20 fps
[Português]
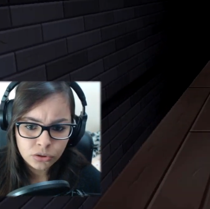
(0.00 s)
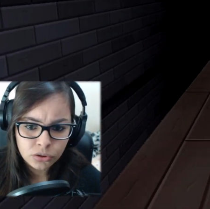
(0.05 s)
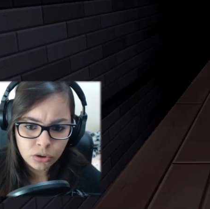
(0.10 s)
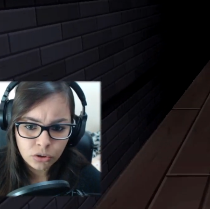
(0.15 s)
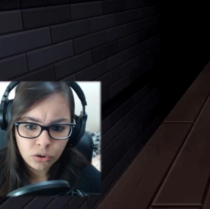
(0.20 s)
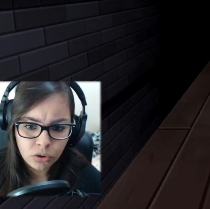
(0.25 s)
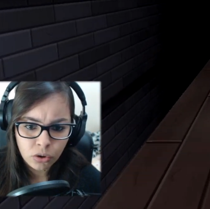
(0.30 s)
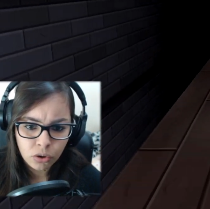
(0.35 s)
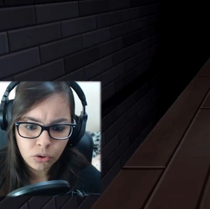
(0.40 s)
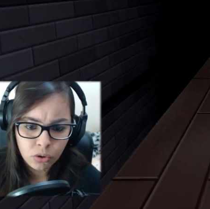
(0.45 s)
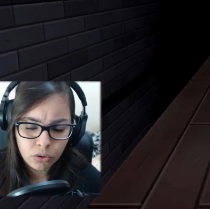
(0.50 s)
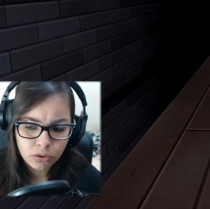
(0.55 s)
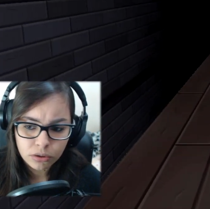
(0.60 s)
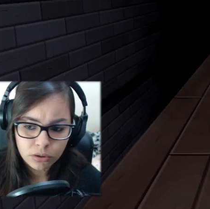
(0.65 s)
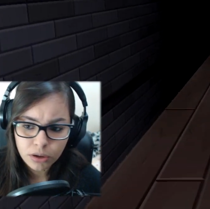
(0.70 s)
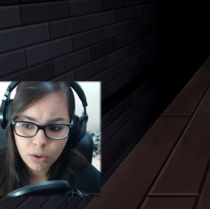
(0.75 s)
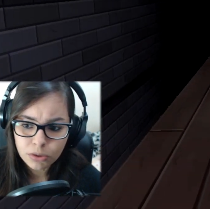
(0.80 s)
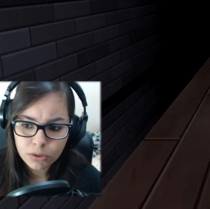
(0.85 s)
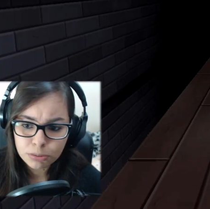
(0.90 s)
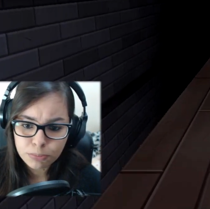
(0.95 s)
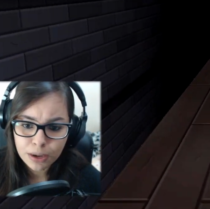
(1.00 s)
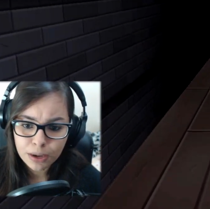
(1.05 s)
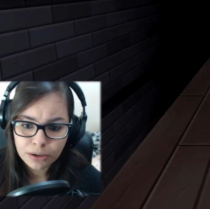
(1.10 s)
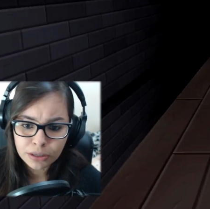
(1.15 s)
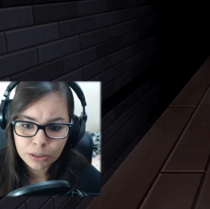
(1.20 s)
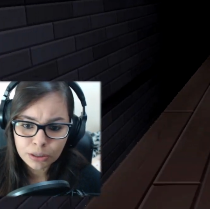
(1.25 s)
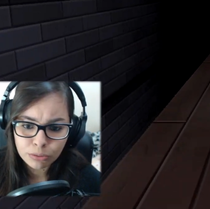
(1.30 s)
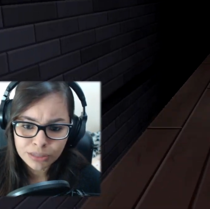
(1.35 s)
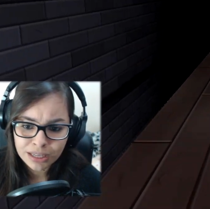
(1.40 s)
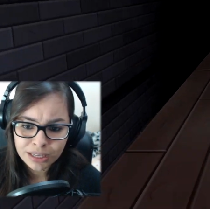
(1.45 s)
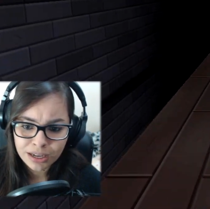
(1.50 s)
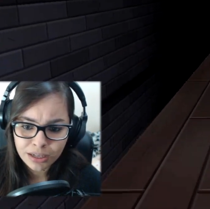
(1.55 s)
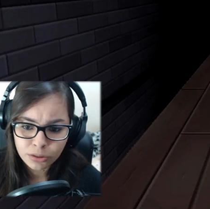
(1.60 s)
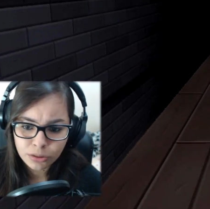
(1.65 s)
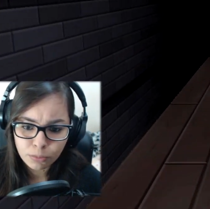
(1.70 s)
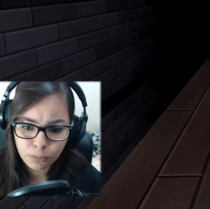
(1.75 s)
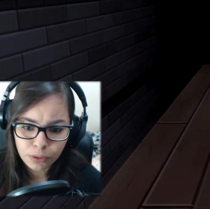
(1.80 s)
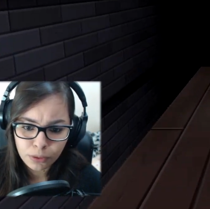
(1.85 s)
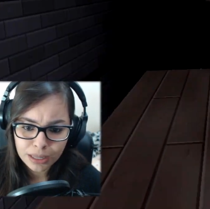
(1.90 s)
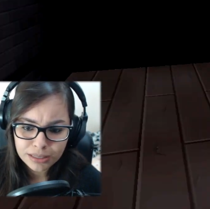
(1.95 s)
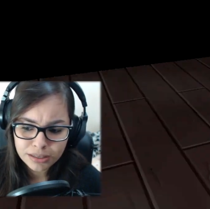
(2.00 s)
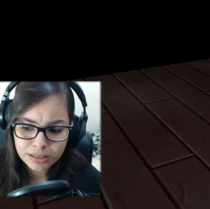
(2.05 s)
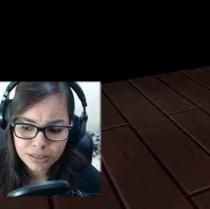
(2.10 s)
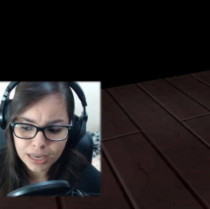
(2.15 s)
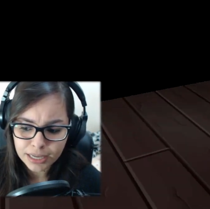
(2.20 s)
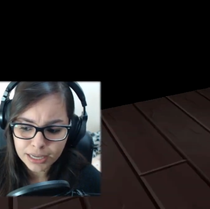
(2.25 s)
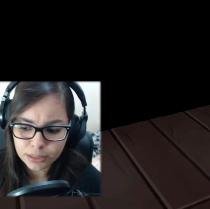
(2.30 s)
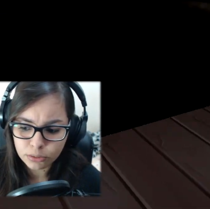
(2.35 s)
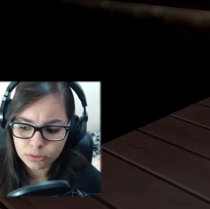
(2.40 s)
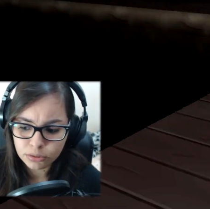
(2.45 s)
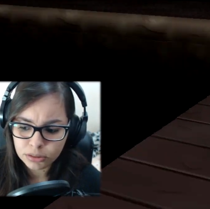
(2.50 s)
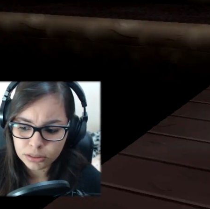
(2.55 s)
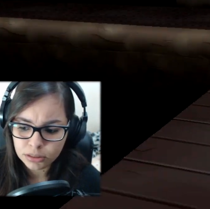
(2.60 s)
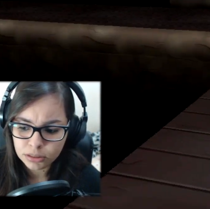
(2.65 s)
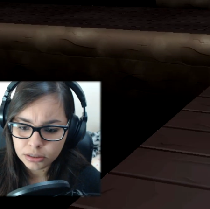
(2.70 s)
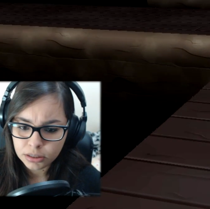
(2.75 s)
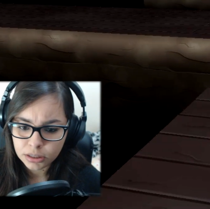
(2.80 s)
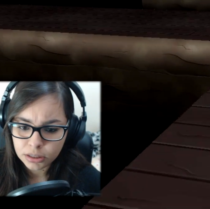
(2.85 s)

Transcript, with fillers: Socorro. Eu espero que eu tenha ido pro lado certo.